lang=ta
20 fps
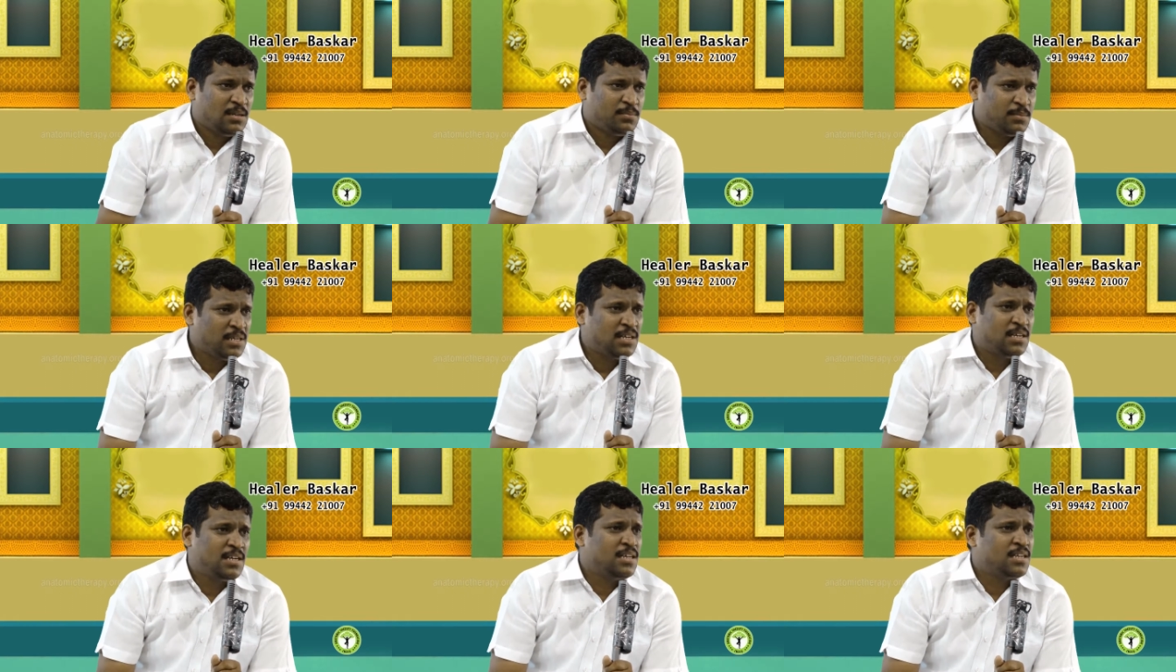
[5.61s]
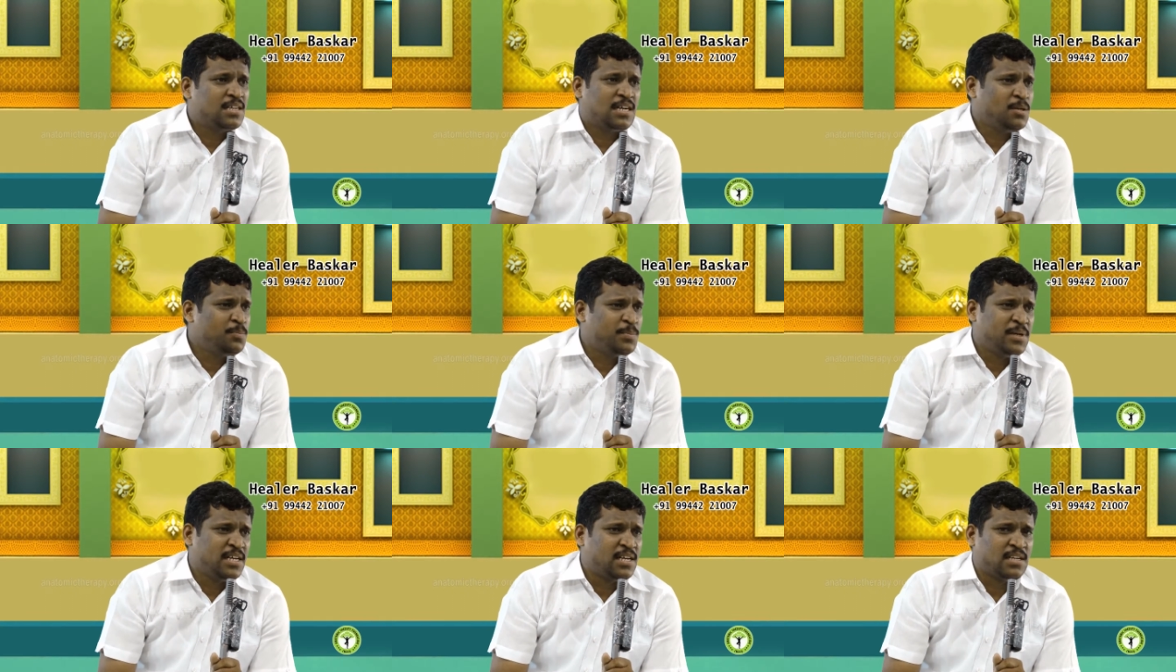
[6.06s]
மங்குன்னா
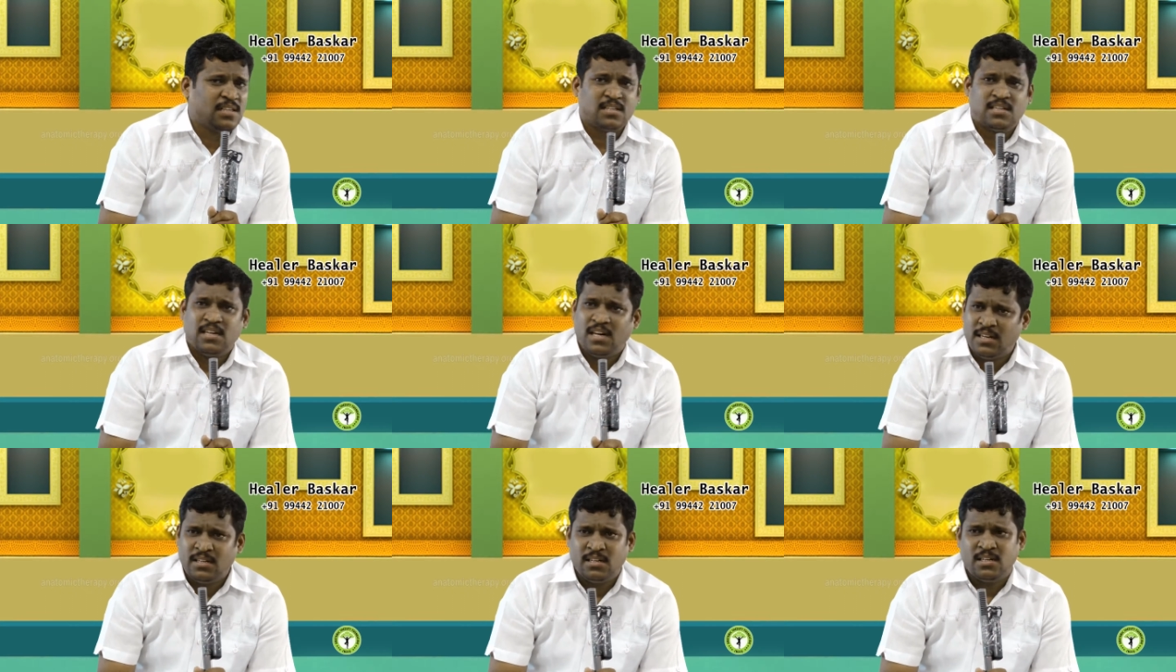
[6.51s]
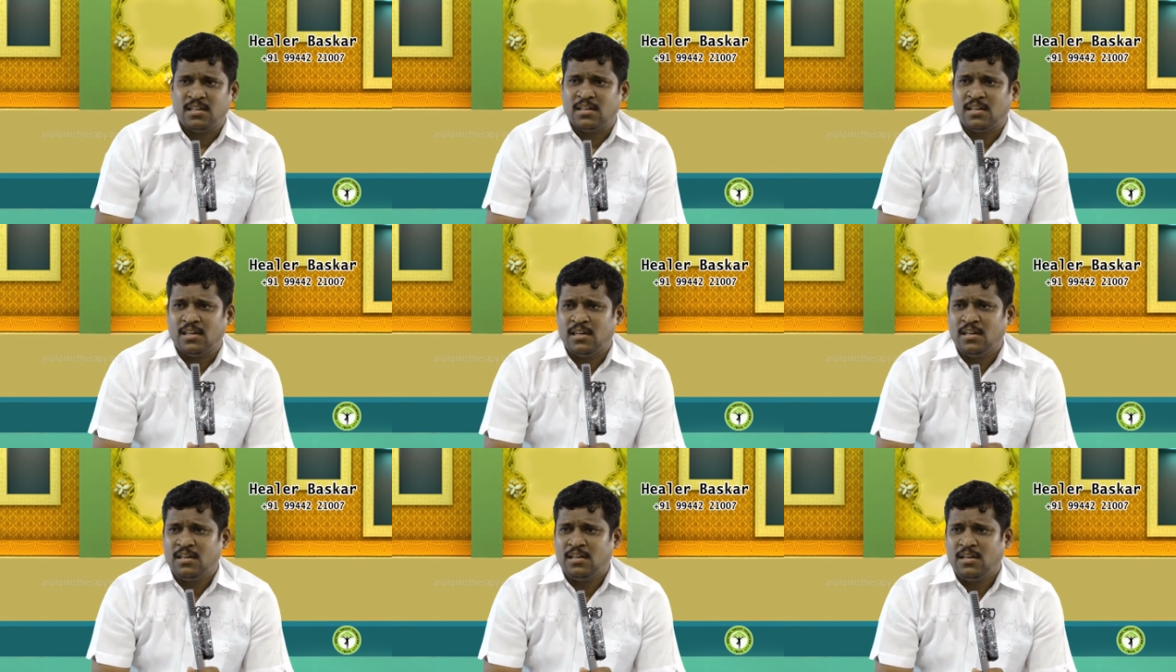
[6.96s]
கருப்படிக்கிறது காரணம்
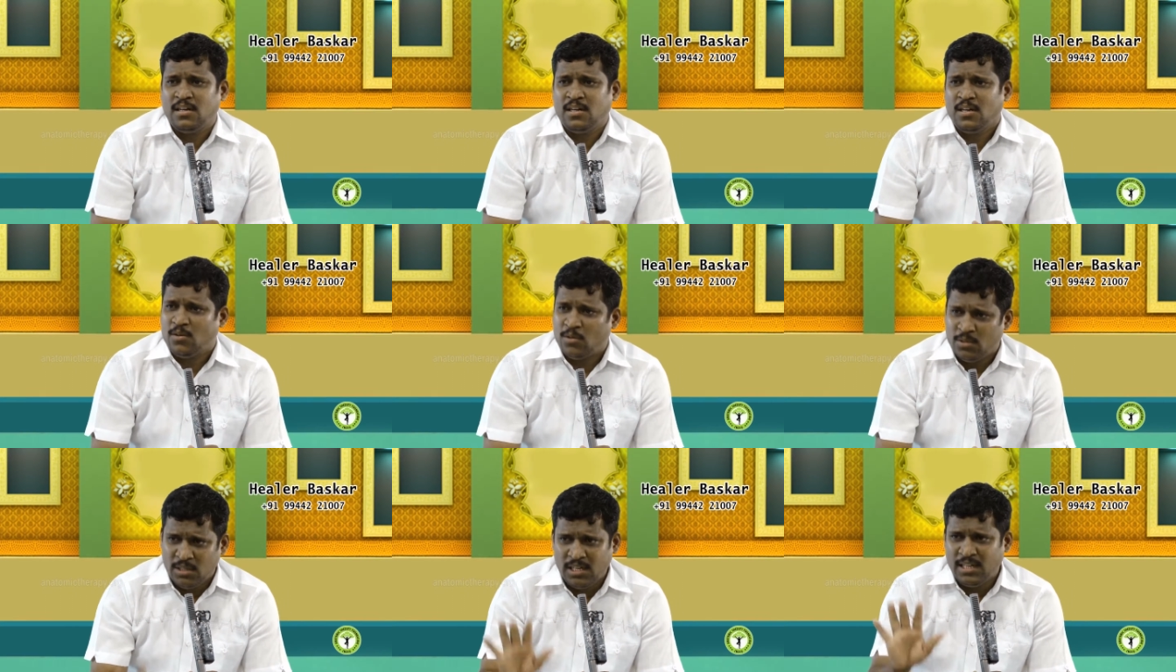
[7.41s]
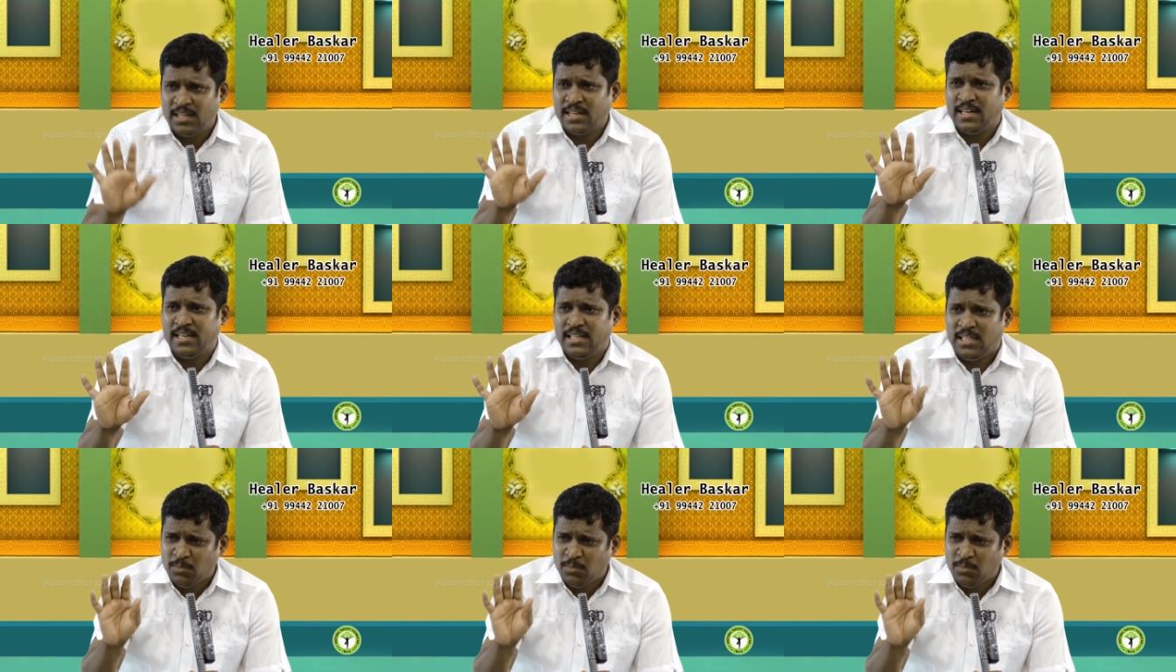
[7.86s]
என்னென்னா ஒன்றும் இல்லைங்க